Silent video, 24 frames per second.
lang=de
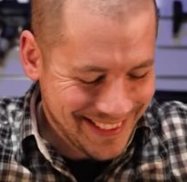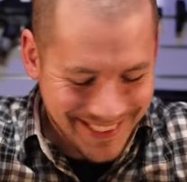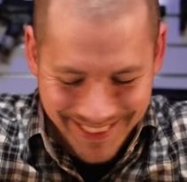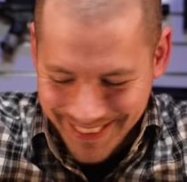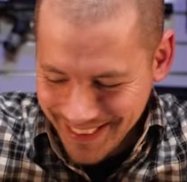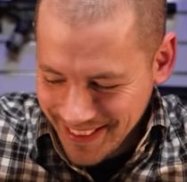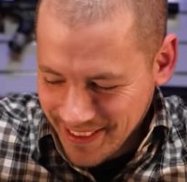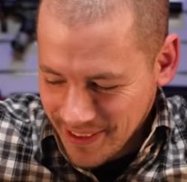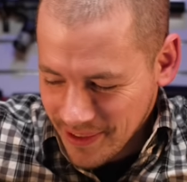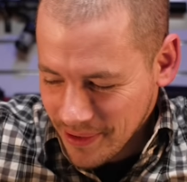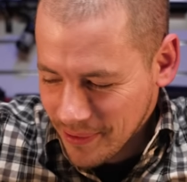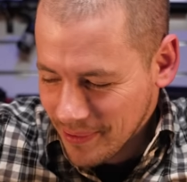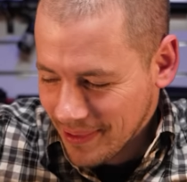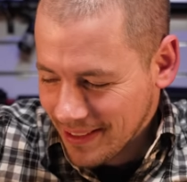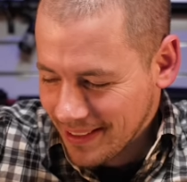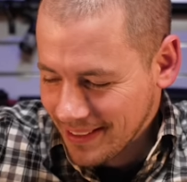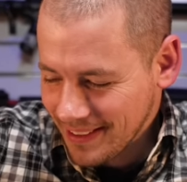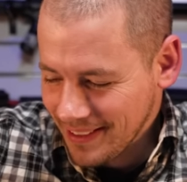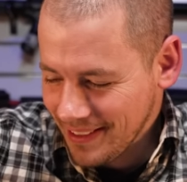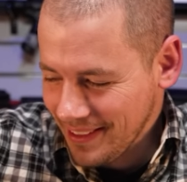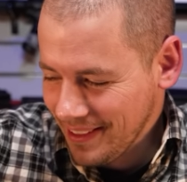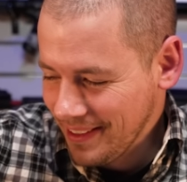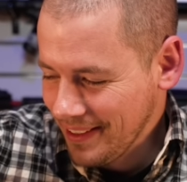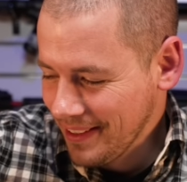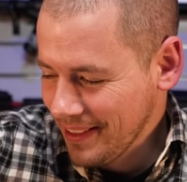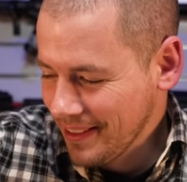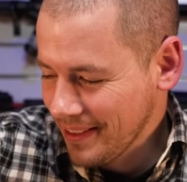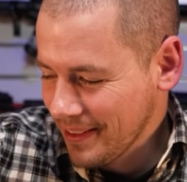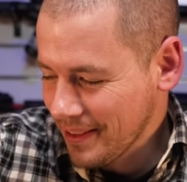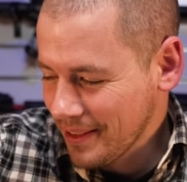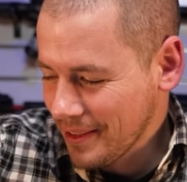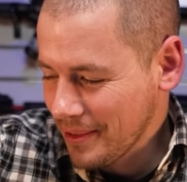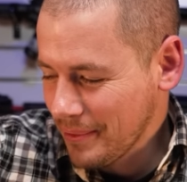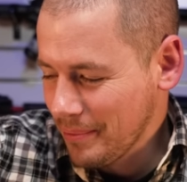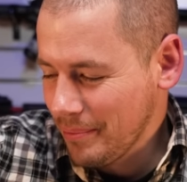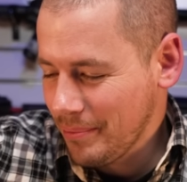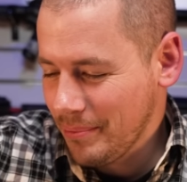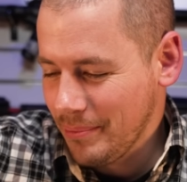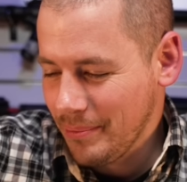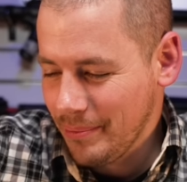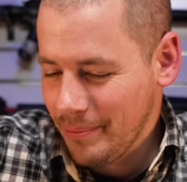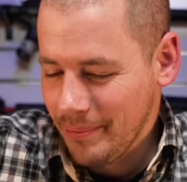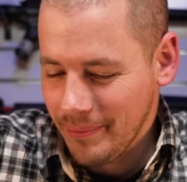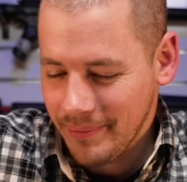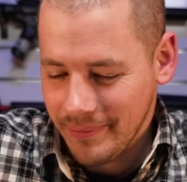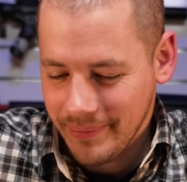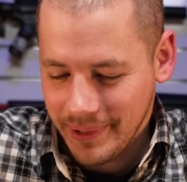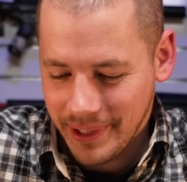ist eine Zimmer, die äh,
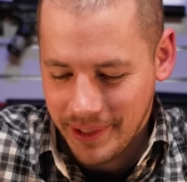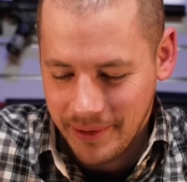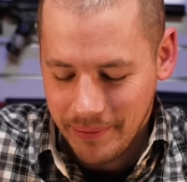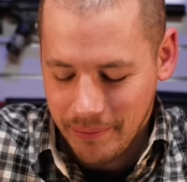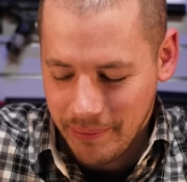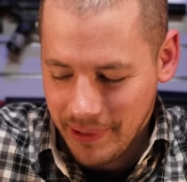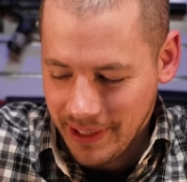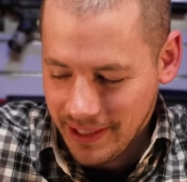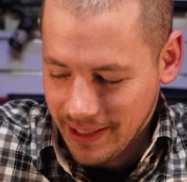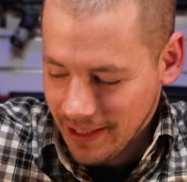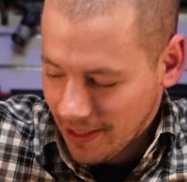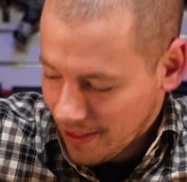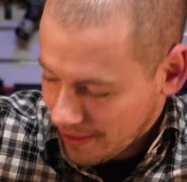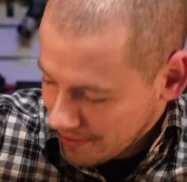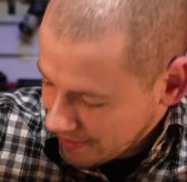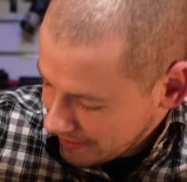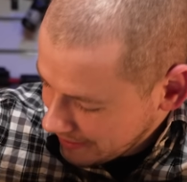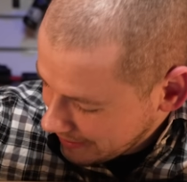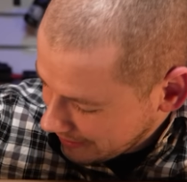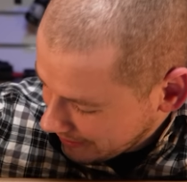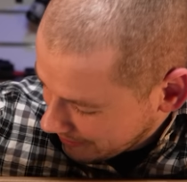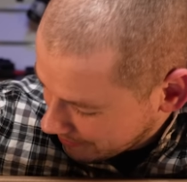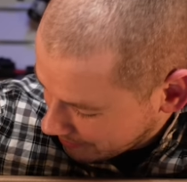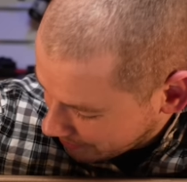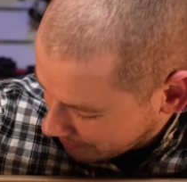mit Begadi,